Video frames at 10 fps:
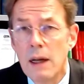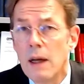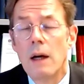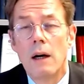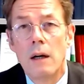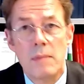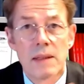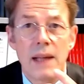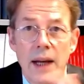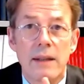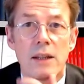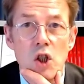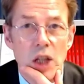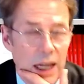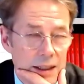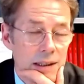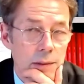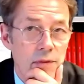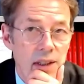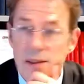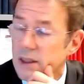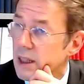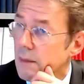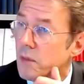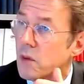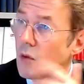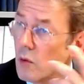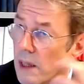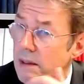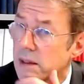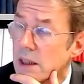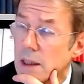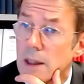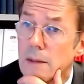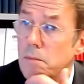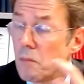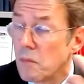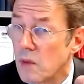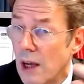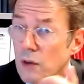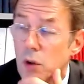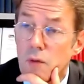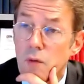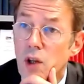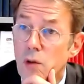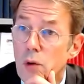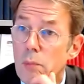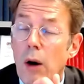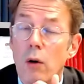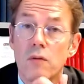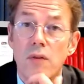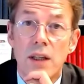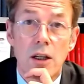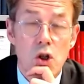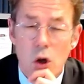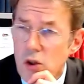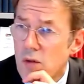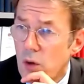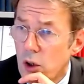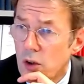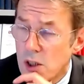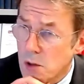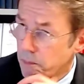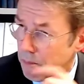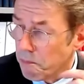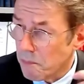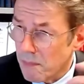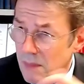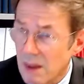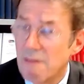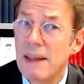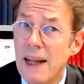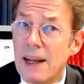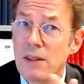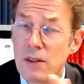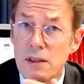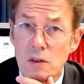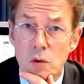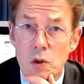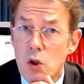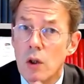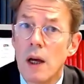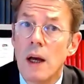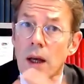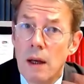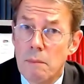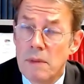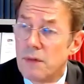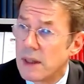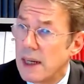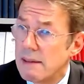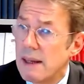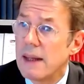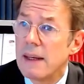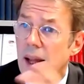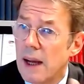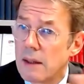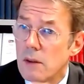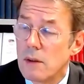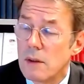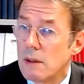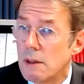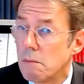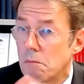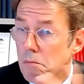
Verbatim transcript: ähm, ist Sache des Staates im Wesentlichen. Zusätzlich ähm, da dürfen sie ja nur bauen, wenn erschlossen worden ist. Wenn also das Grundstück mit Verkehrsanlagen und ähm,